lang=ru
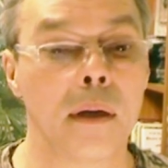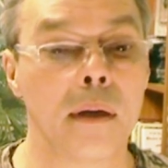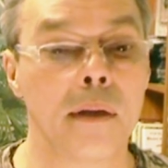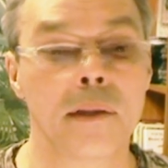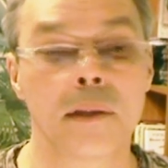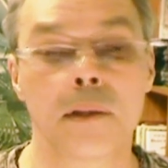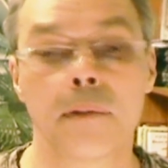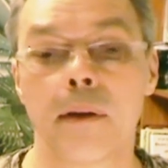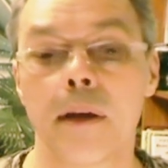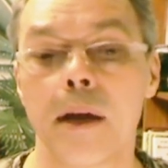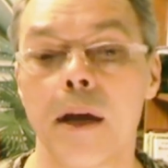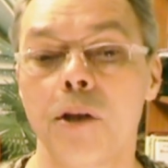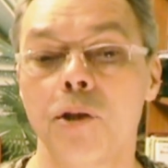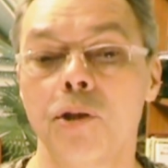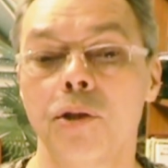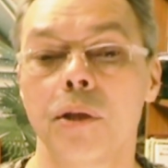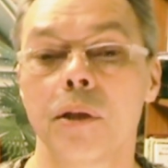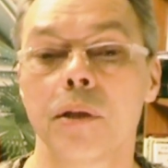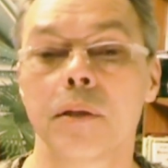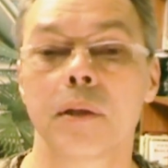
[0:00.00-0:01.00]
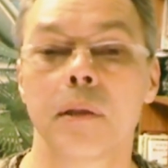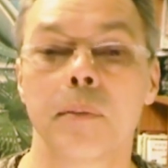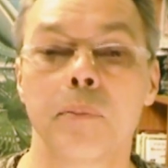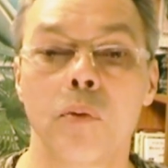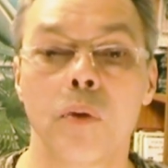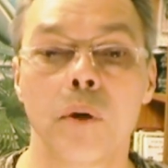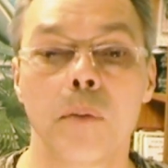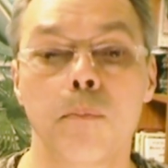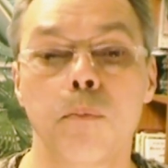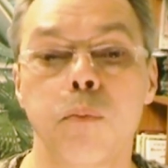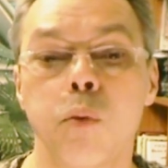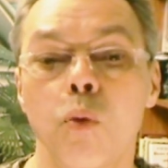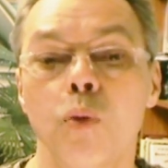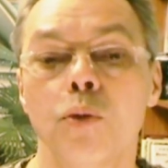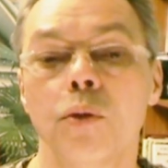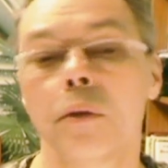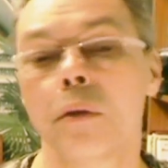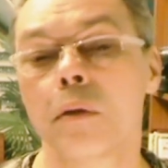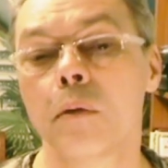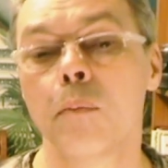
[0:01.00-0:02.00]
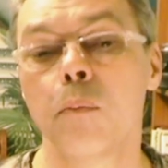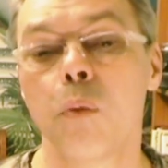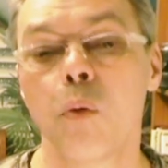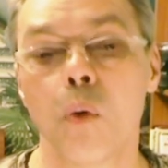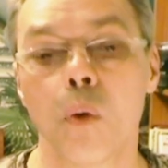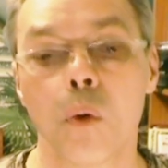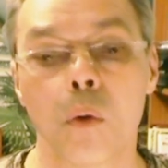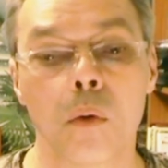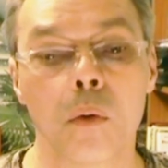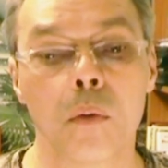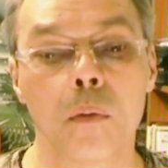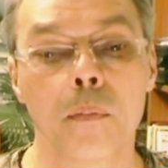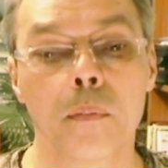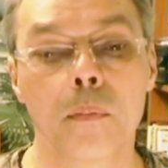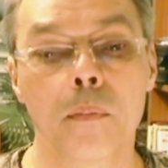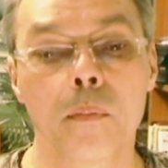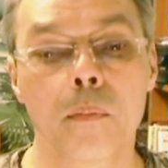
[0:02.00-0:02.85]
олицетворяющая собой путь к Богу.